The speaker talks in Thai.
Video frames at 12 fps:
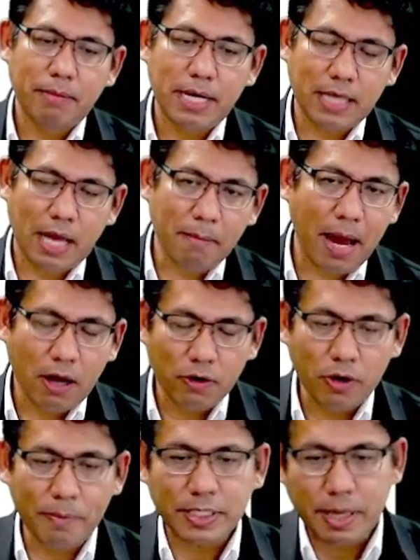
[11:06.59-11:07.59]
ไม่สามารถ
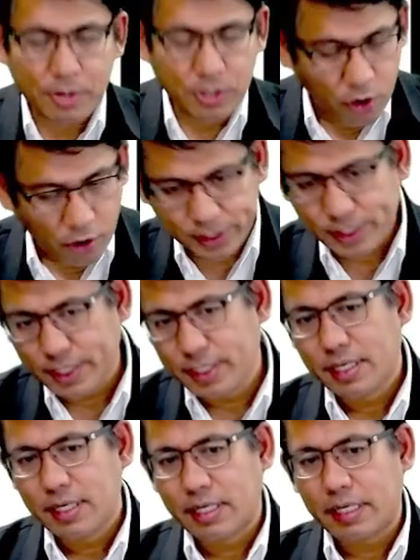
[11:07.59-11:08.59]
เอารถไปใช้ประโยชน์
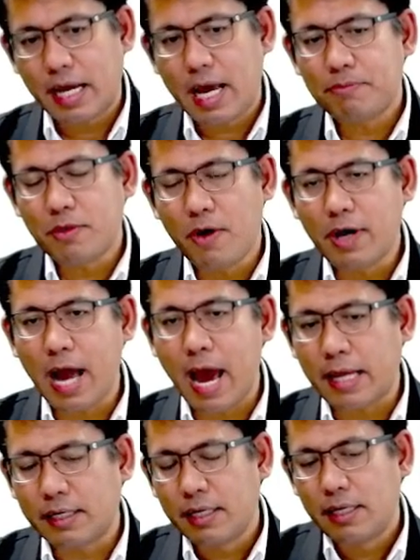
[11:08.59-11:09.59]
นะครับต้อง
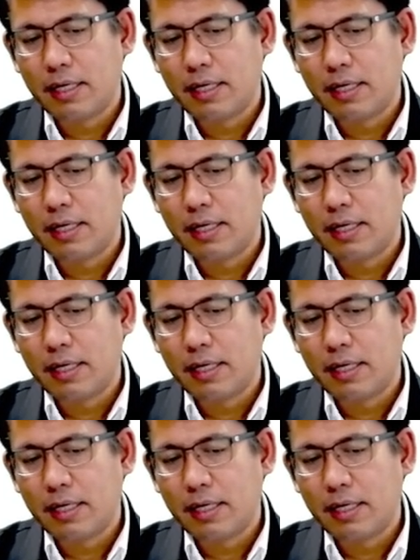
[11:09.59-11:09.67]
ขาด